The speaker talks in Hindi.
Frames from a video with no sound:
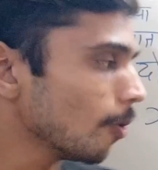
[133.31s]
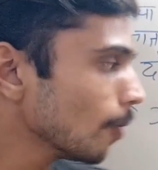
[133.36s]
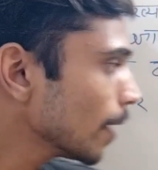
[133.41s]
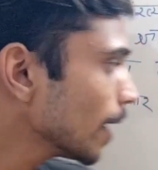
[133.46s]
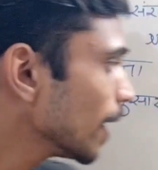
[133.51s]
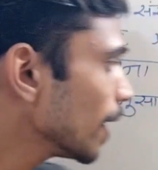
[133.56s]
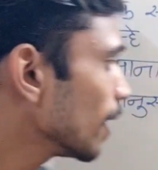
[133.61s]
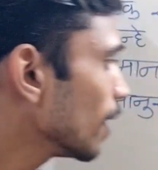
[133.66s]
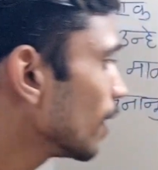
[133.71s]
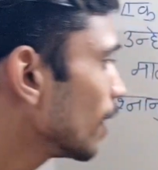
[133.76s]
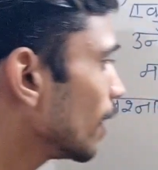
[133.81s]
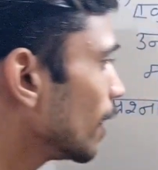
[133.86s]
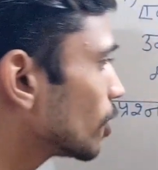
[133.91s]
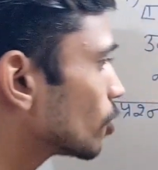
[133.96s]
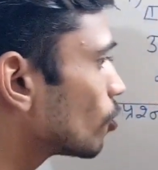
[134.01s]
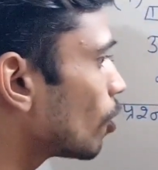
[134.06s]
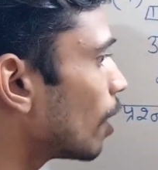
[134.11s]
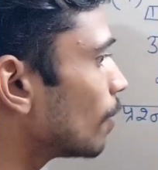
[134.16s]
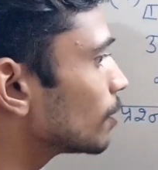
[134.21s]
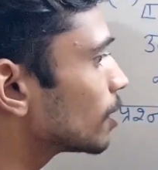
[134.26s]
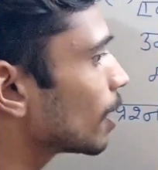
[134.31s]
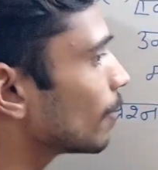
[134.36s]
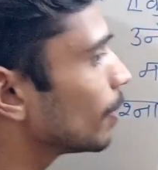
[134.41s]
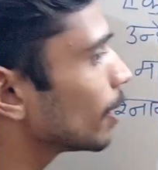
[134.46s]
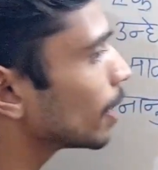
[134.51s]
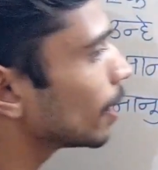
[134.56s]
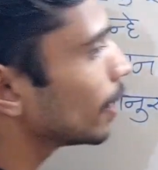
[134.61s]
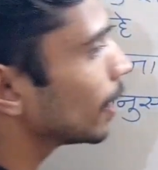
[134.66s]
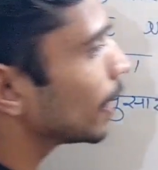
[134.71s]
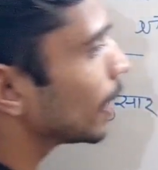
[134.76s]
ओके इसको हम
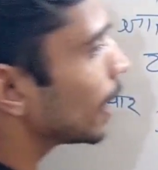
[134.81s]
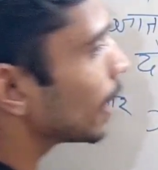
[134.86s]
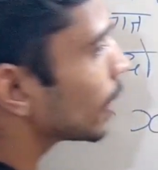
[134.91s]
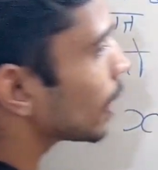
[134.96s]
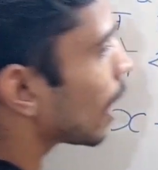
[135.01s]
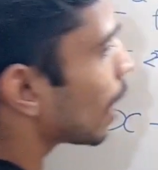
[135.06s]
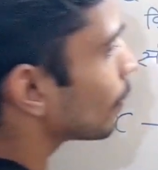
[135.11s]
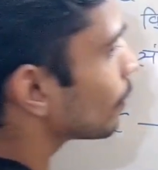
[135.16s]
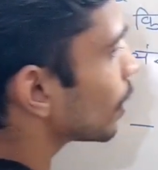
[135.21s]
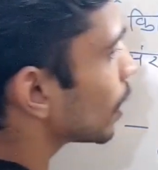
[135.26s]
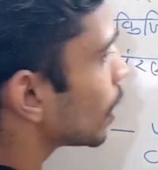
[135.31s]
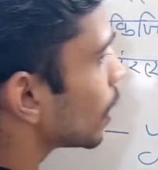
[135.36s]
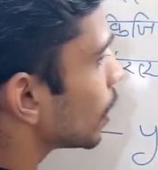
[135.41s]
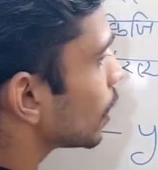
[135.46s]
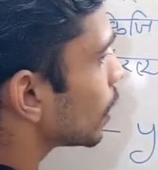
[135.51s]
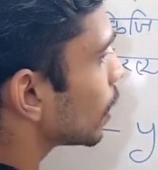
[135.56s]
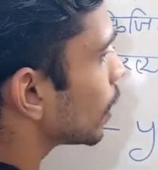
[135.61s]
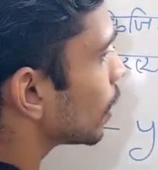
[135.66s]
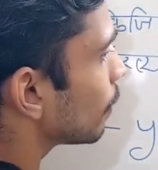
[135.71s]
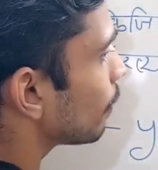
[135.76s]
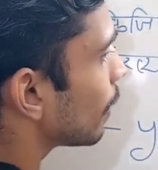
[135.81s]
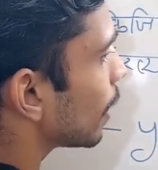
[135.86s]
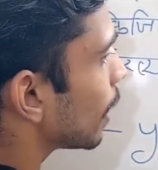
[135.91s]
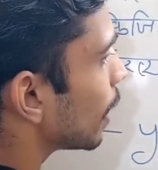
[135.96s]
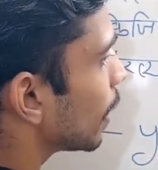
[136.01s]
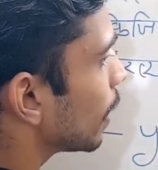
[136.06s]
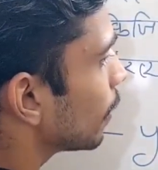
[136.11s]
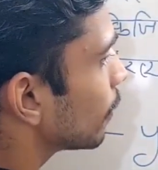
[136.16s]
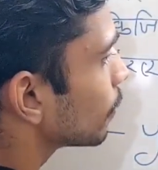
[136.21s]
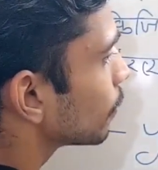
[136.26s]
समीकरण एक नाम दे देते हैं
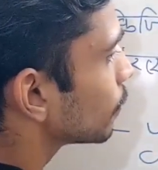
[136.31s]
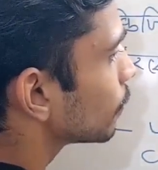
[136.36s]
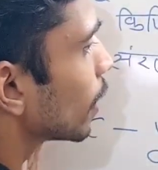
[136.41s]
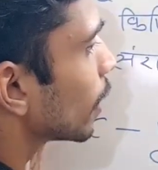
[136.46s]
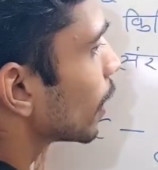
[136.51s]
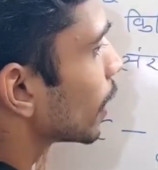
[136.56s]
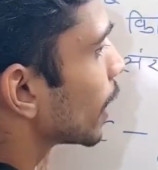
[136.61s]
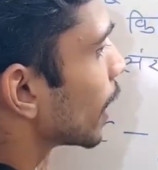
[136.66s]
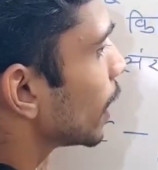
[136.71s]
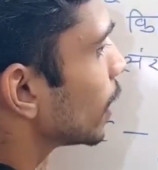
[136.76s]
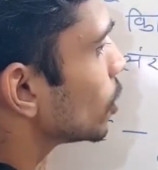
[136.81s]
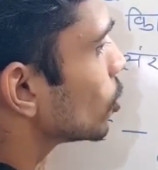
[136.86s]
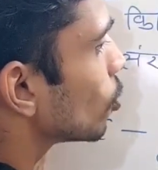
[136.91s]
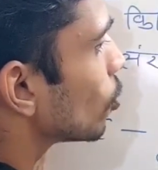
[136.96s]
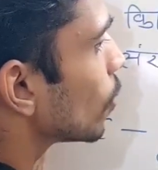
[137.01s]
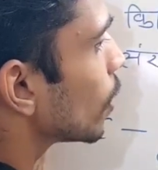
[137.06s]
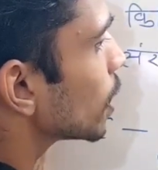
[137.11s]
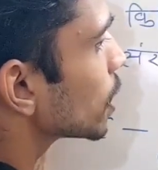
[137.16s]
पहले यानी जो